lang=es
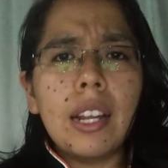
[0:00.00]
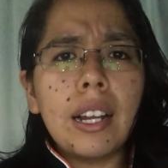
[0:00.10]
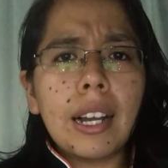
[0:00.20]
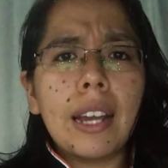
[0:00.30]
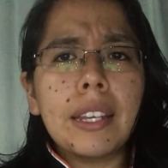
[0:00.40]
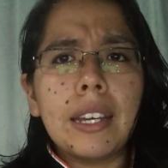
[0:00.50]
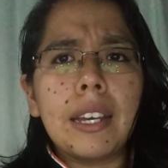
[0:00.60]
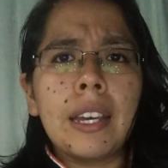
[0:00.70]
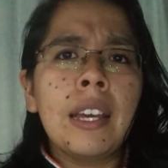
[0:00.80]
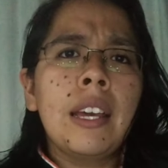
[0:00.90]
en la
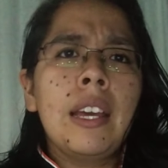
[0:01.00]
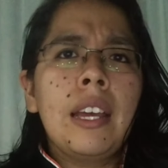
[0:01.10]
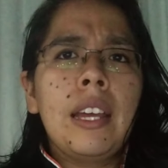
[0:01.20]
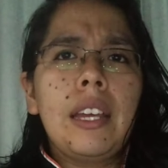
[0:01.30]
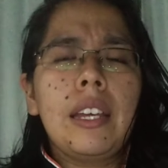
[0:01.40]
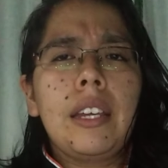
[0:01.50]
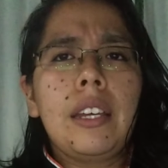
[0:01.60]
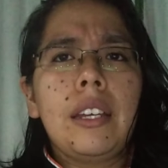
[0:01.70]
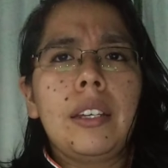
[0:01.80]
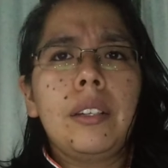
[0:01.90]
calle,
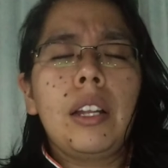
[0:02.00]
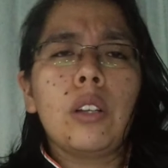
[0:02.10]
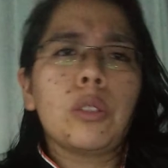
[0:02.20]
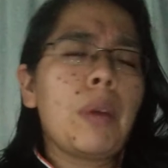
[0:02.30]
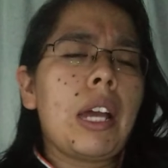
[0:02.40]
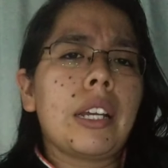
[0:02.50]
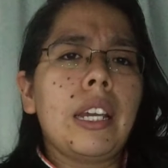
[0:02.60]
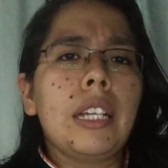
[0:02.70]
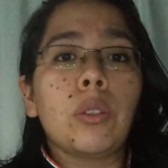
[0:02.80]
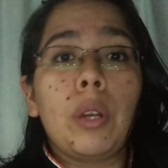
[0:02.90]
eh, en los
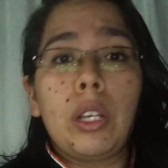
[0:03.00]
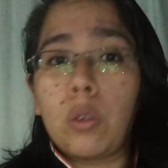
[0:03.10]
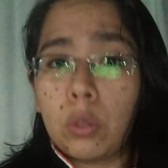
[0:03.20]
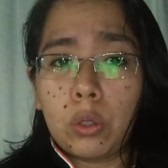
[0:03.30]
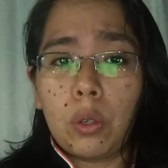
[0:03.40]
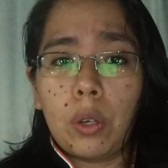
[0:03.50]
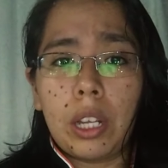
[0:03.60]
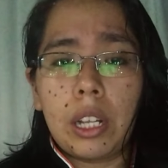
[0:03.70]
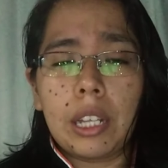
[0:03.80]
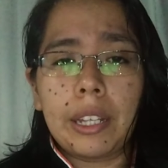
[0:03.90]
parques o incluso
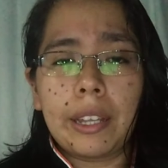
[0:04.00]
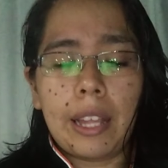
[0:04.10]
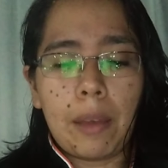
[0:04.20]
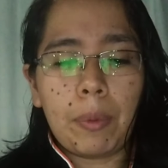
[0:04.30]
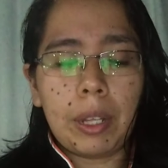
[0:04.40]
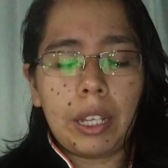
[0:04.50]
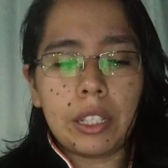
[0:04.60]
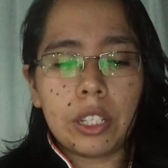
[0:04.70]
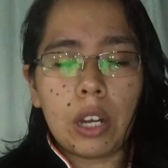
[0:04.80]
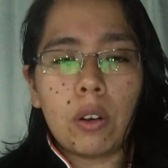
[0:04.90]
en,
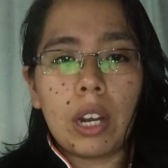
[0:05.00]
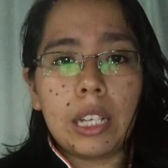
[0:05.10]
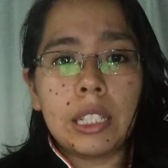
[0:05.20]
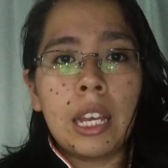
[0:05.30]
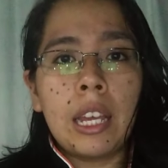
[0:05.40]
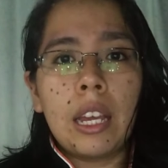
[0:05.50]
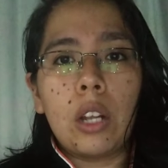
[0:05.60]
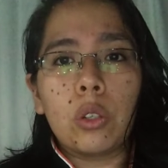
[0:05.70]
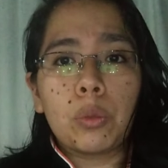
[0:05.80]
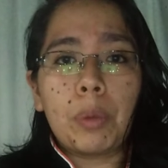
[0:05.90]
charolas
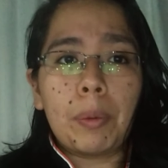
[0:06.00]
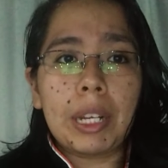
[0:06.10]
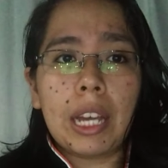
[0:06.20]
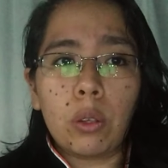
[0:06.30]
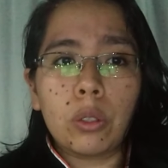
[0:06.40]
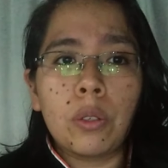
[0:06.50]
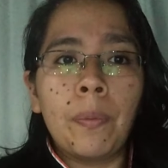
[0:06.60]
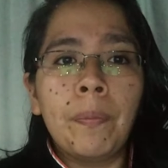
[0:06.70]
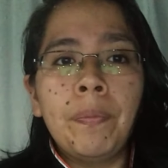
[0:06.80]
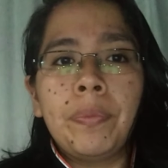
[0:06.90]
en los supermercados.
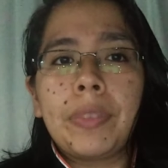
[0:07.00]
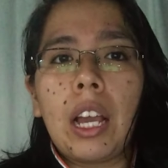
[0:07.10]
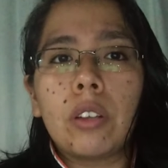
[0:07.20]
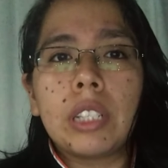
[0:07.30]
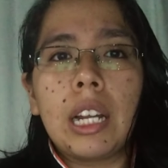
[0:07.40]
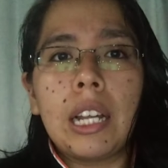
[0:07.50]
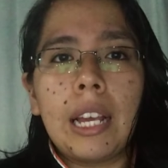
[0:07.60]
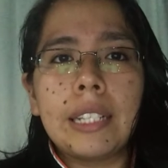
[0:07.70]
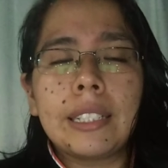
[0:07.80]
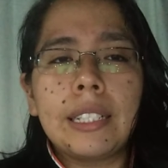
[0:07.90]

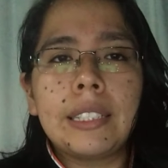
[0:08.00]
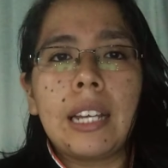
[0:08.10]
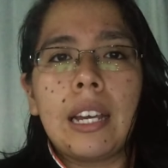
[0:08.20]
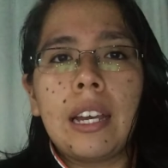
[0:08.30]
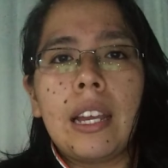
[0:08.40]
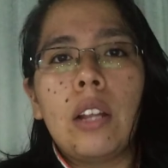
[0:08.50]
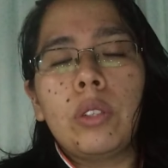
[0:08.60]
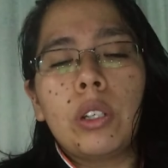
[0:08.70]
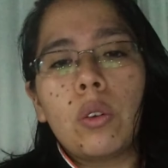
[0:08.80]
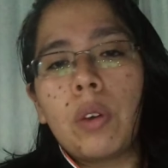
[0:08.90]
Australia es quizá
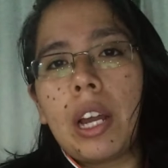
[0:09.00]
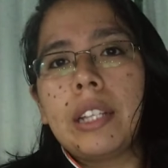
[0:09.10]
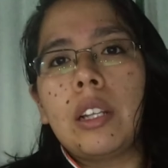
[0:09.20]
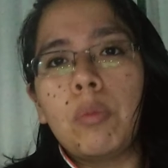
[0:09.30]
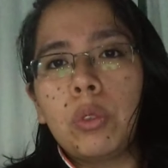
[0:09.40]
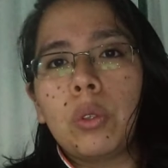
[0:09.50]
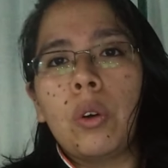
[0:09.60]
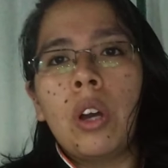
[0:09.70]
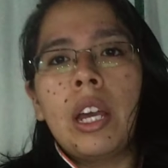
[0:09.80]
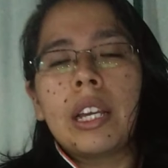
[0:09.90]
el único lugar en el
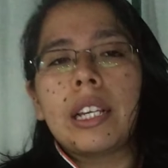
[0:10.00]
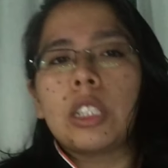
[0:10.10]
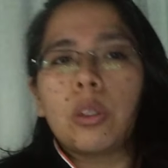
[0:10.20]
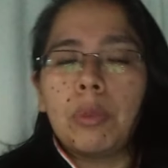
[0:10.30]
mundo que se